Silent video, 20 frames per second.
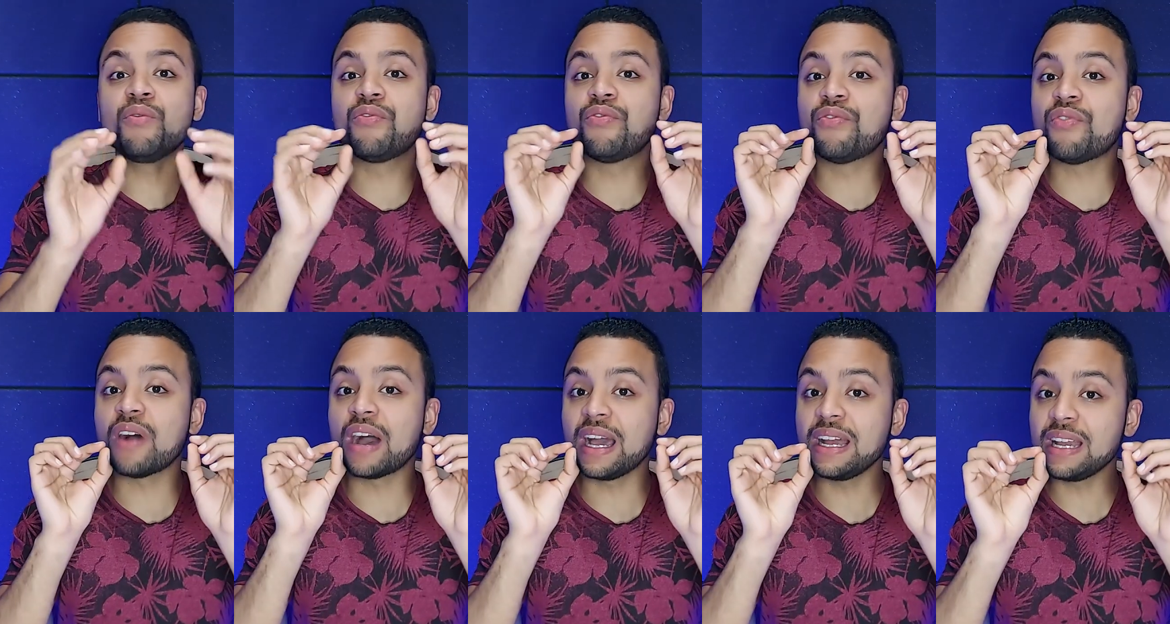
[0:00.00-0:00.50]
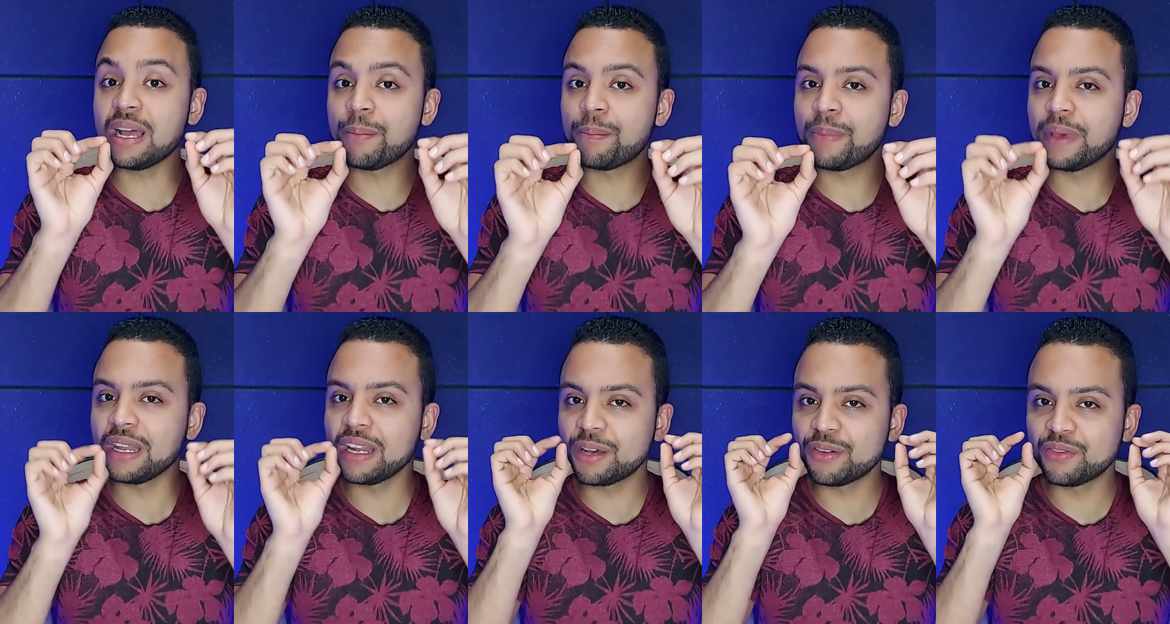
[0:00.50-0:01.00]
vale a
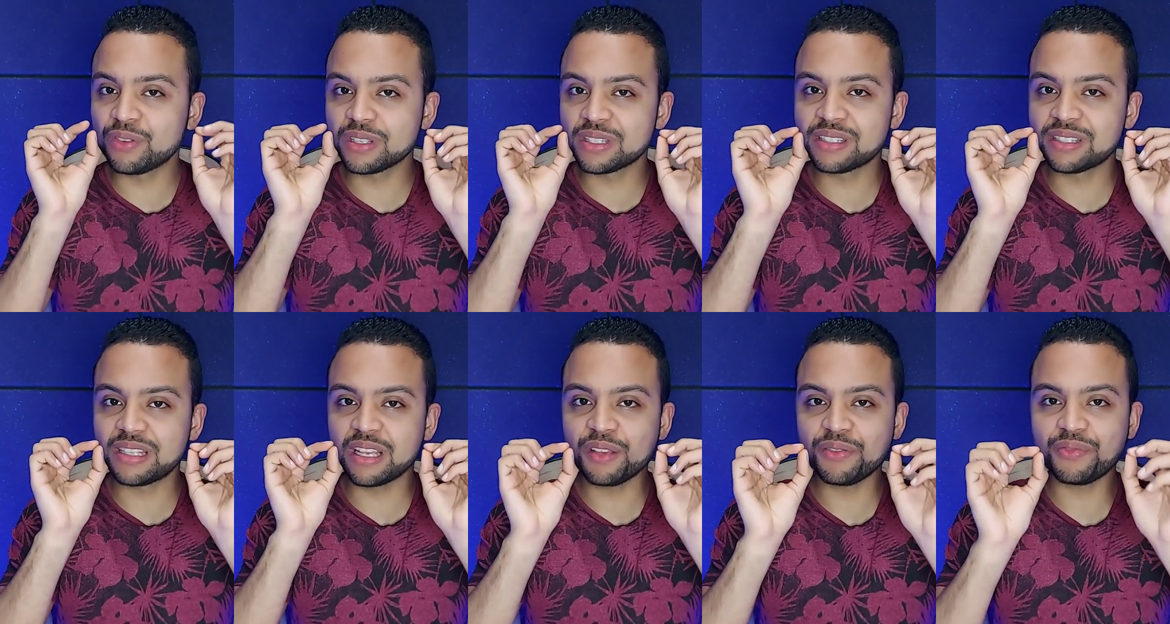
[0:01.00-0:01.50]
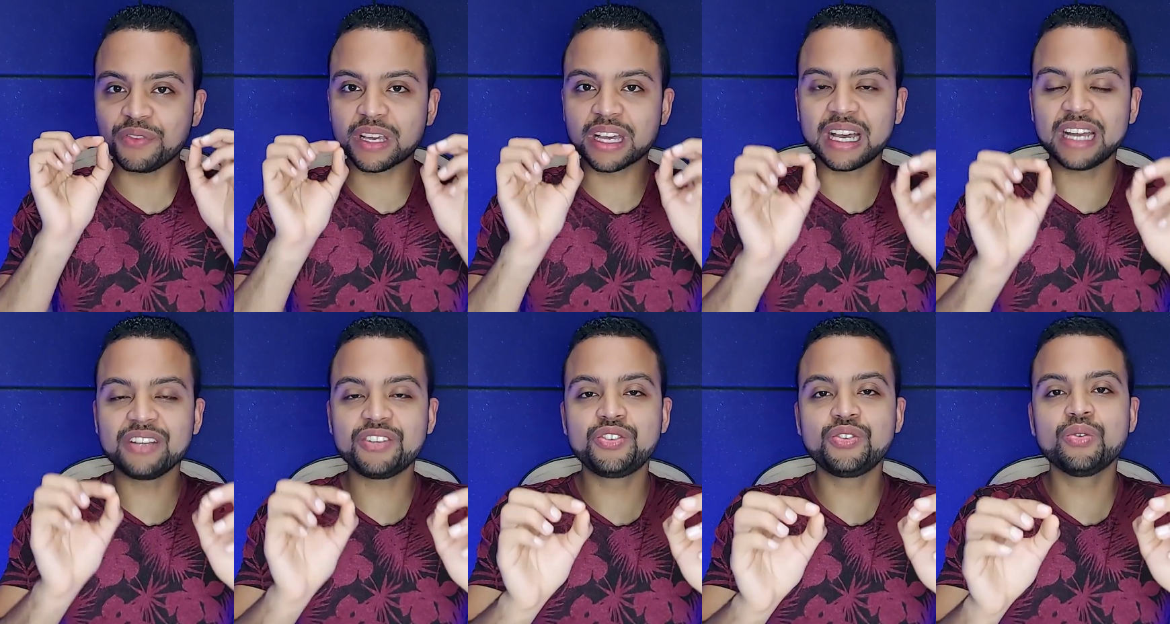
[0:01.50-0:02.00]
pena você
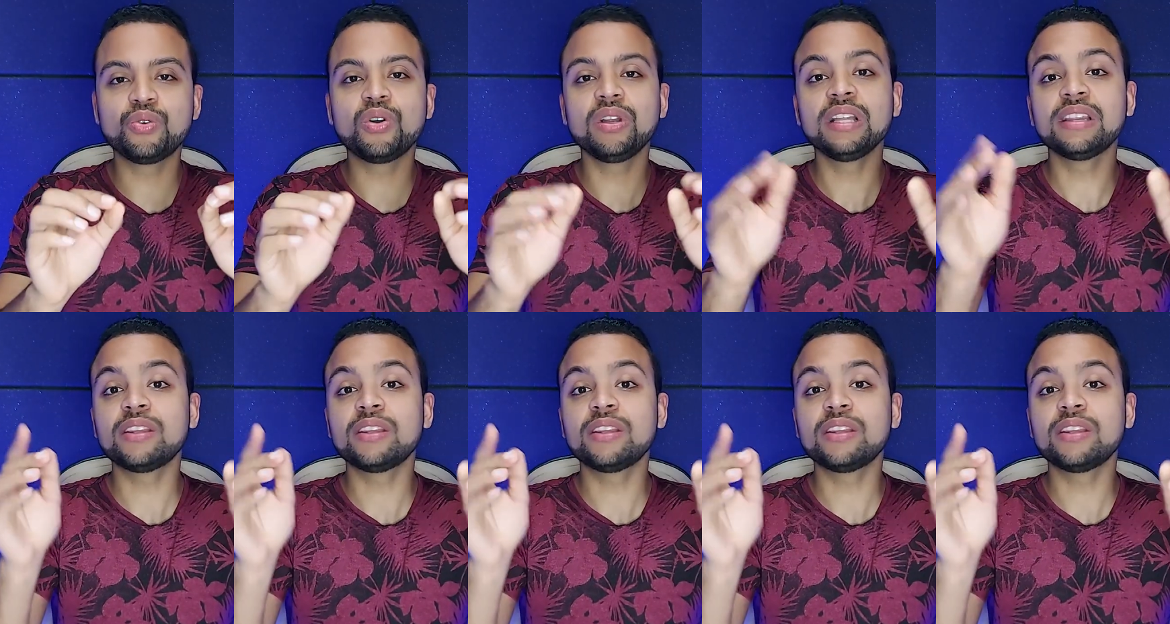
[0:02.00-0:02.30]
ficar de olho,